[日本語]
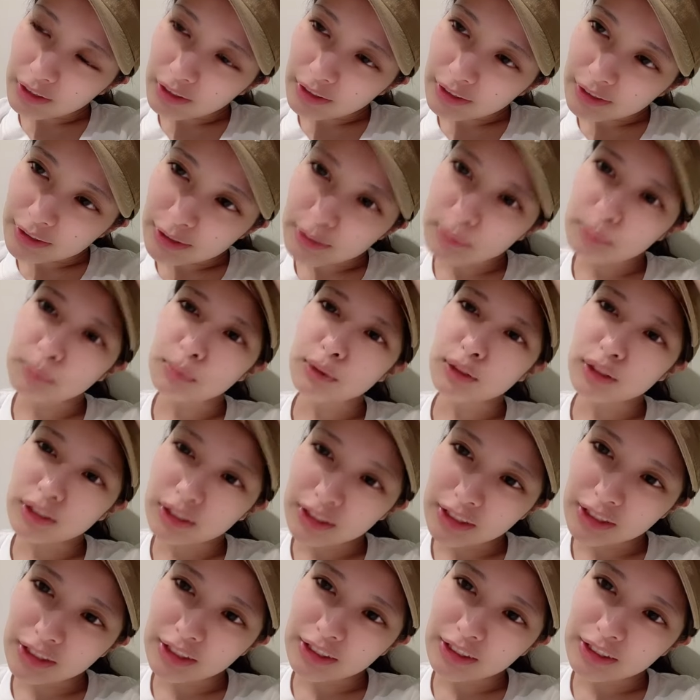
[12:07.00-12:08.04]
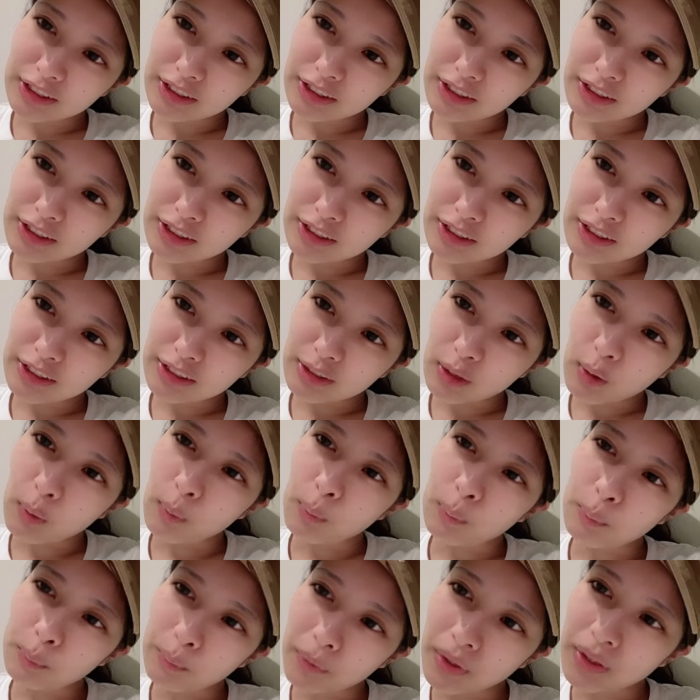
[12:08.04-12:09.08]
シンプルに、ほ
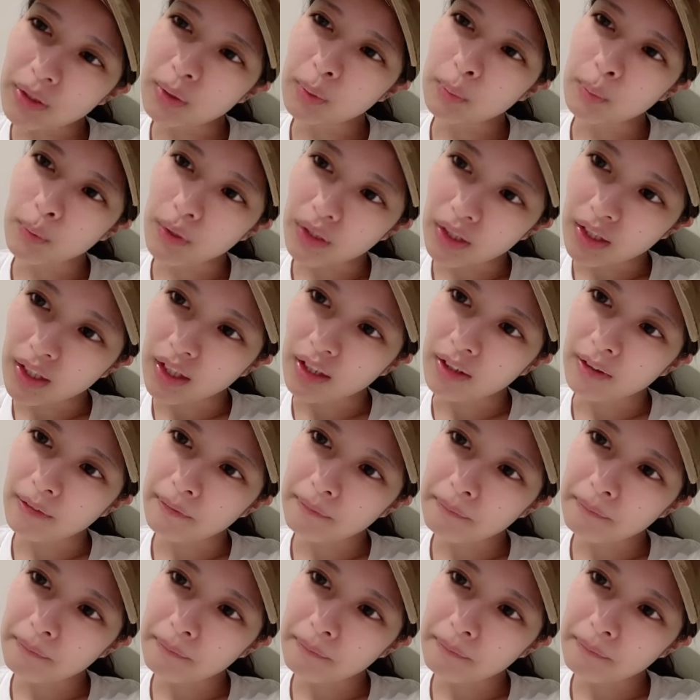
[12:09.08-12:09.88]
んまに覚えられん。